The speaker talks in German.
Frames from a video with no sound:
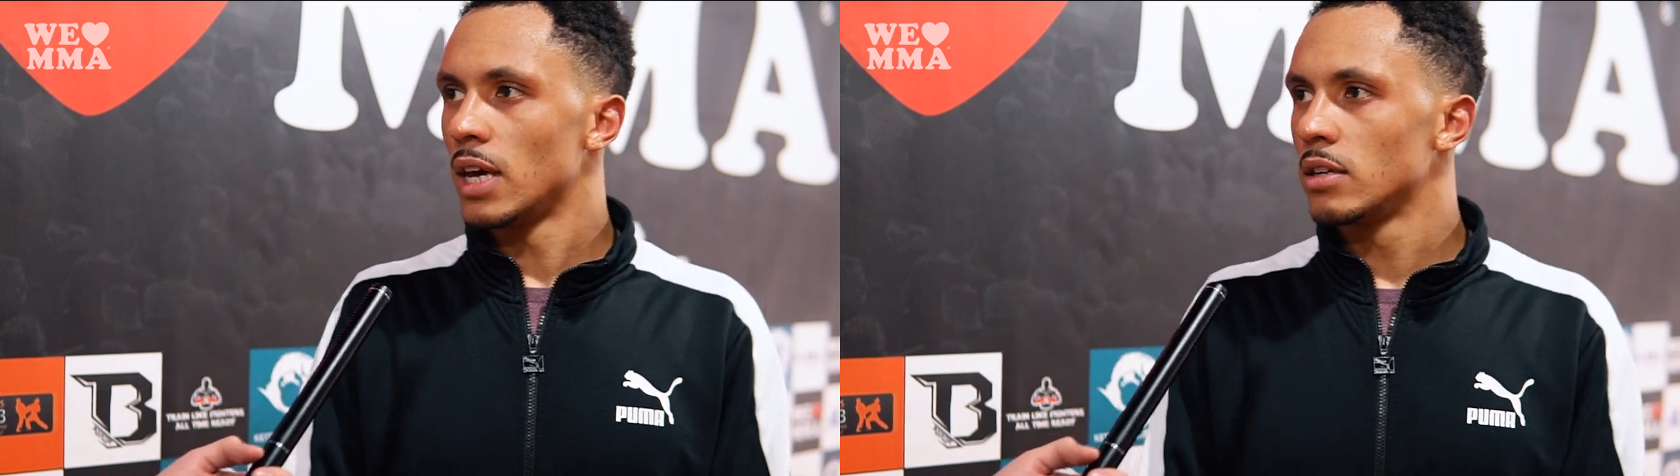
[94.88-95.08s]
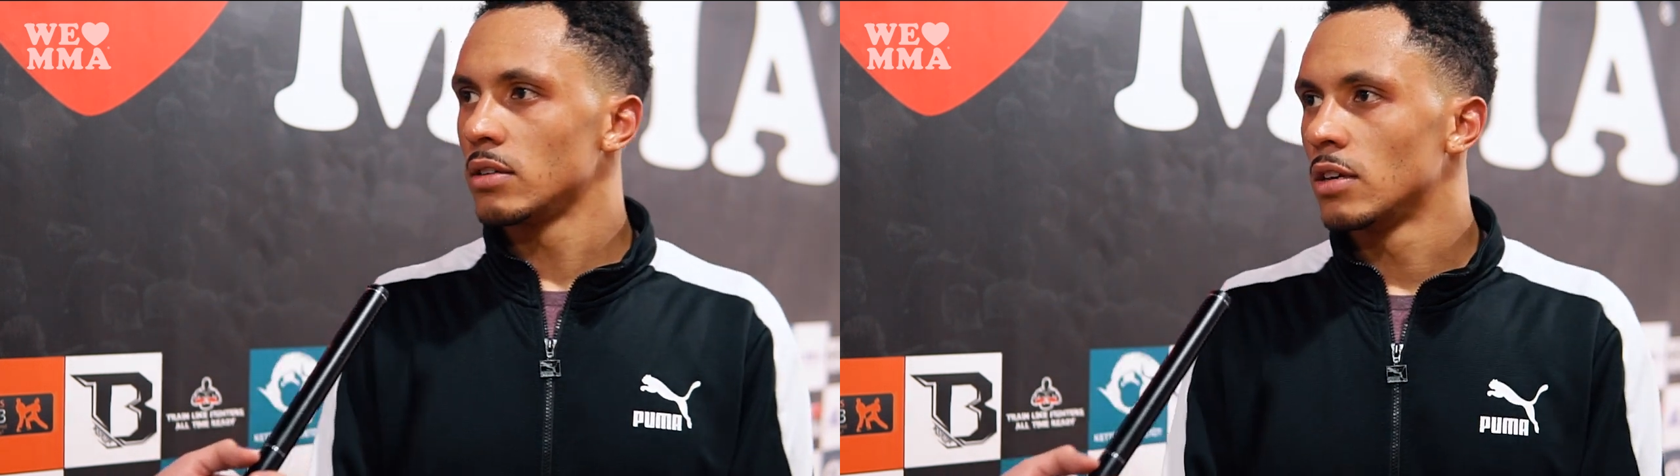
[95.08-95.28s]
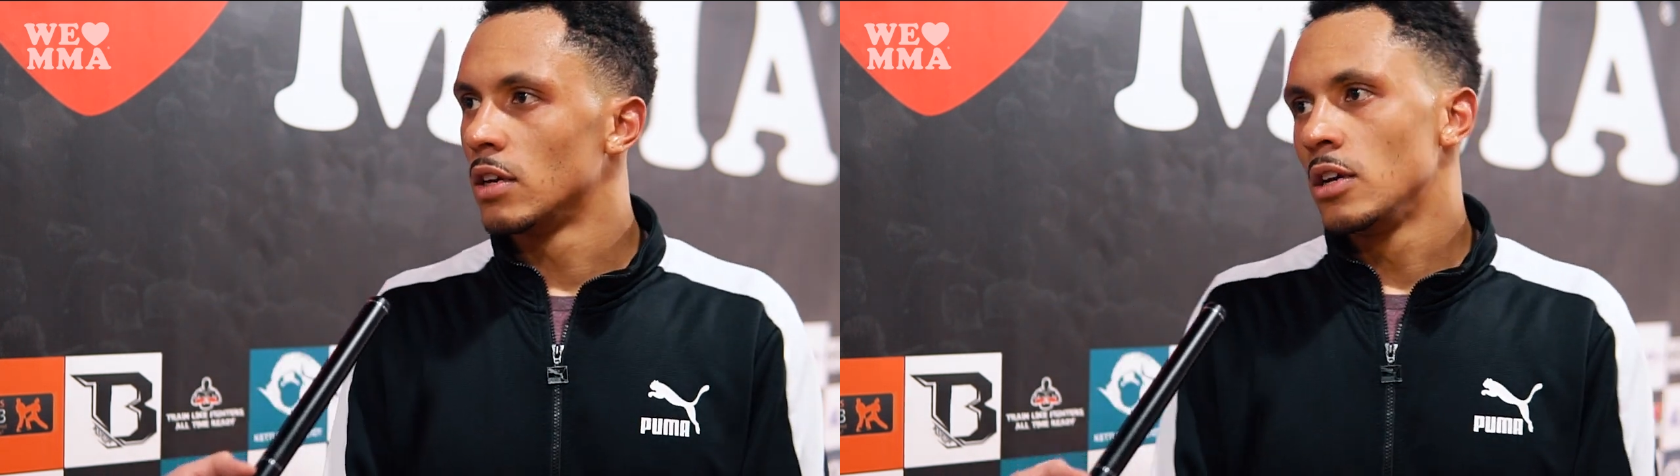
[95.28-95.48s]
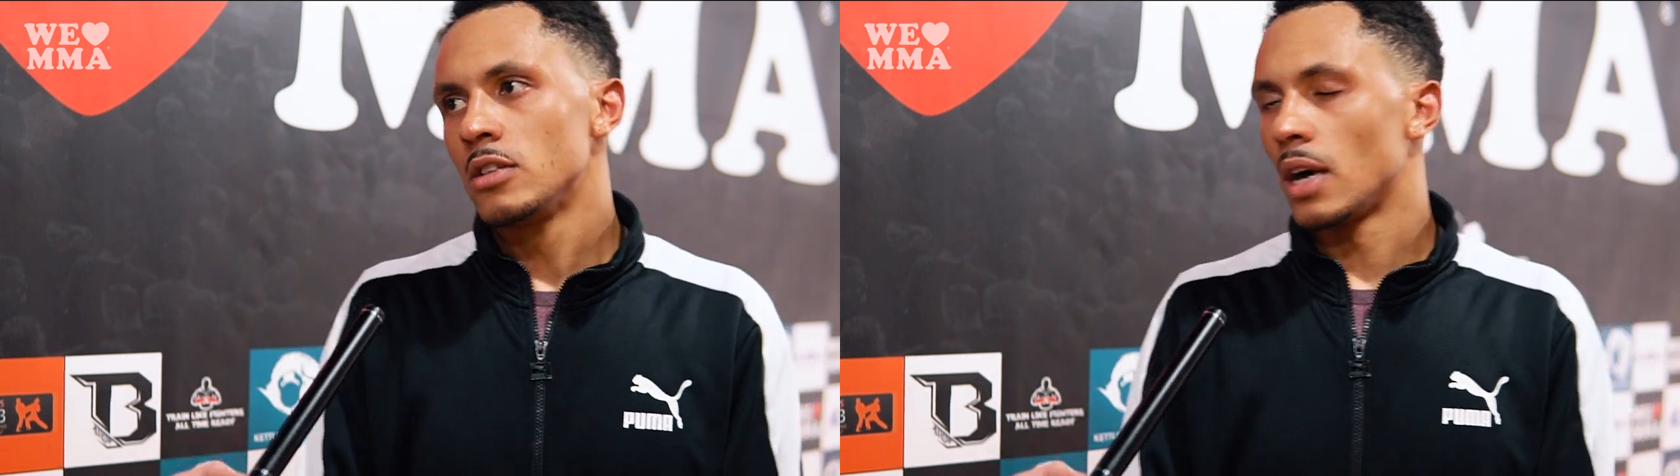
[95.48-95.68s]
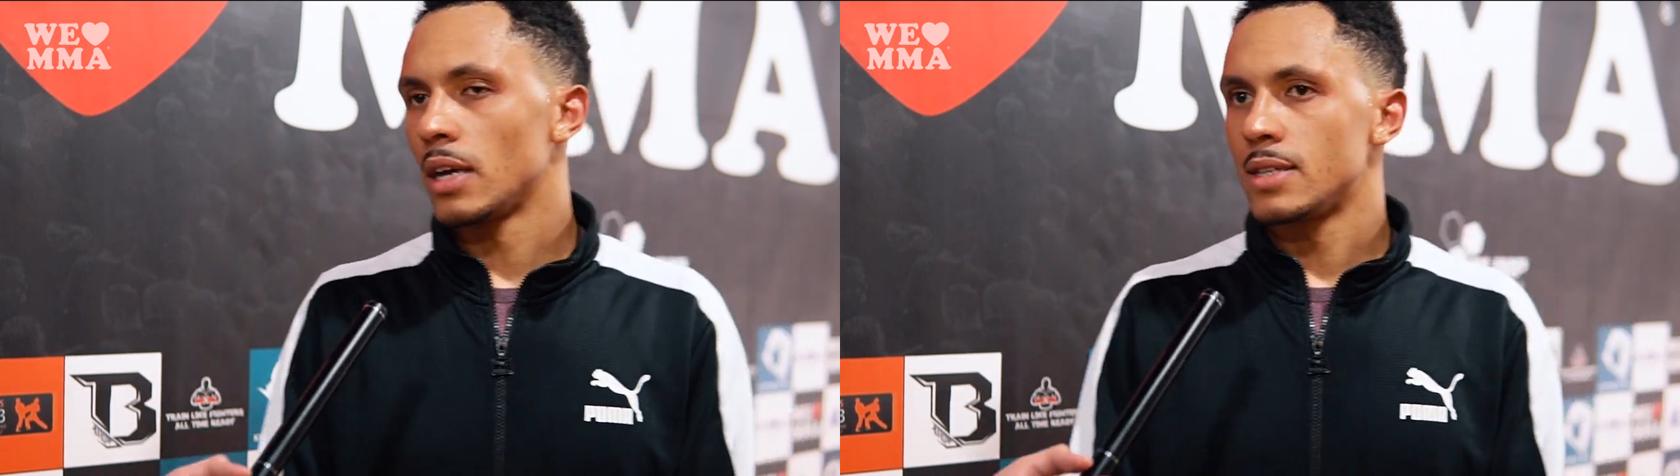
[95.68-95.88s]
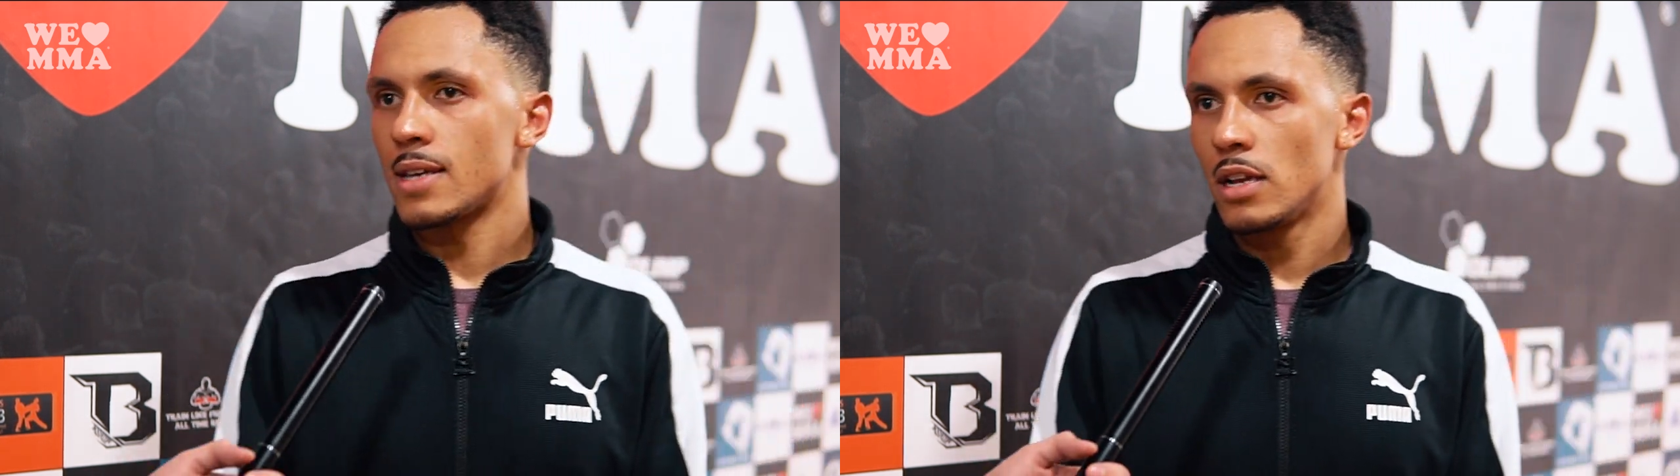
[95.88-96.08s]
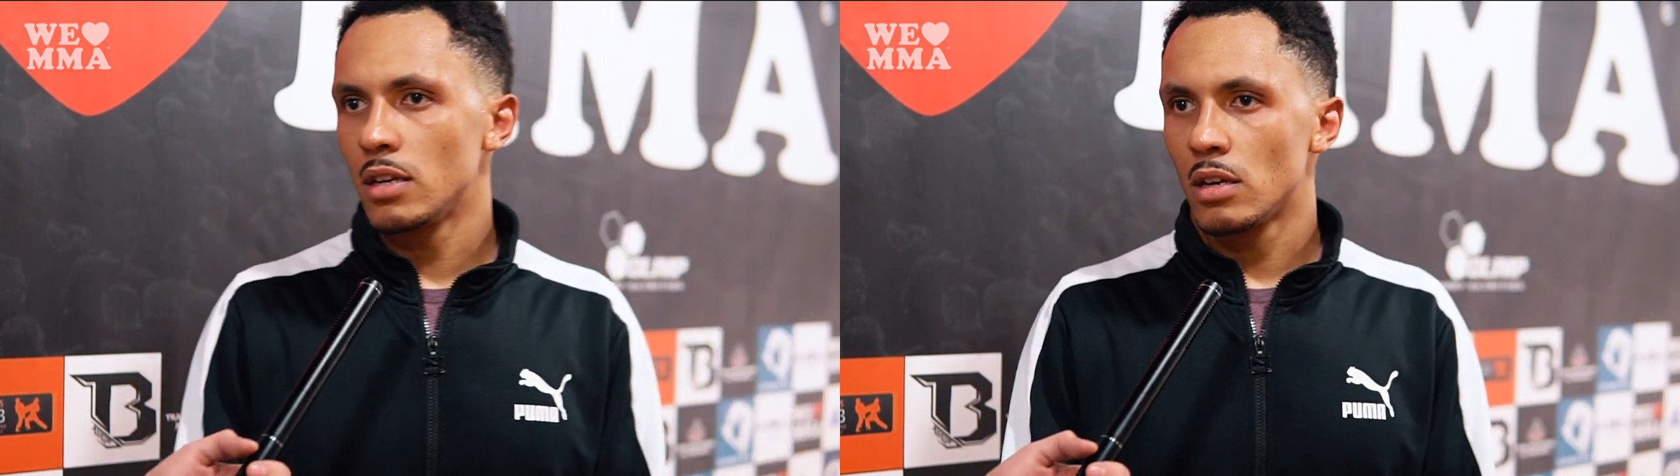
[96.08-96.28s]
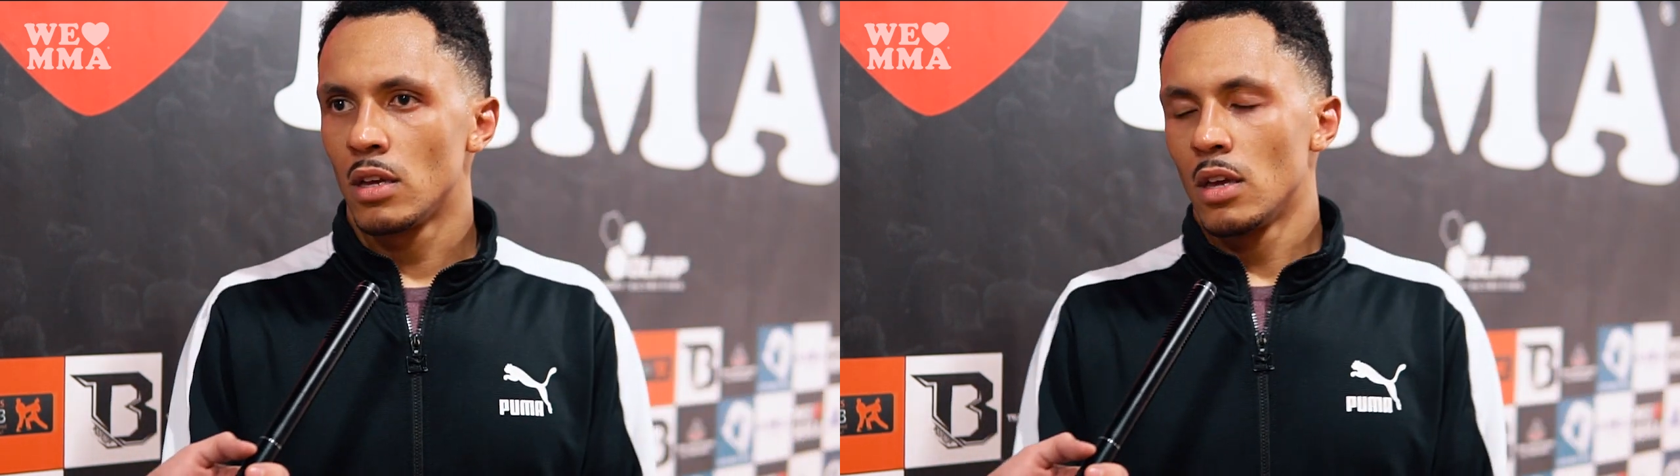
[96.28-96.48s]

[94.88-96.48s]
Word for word: Ende, sage ich ganz ehrlich.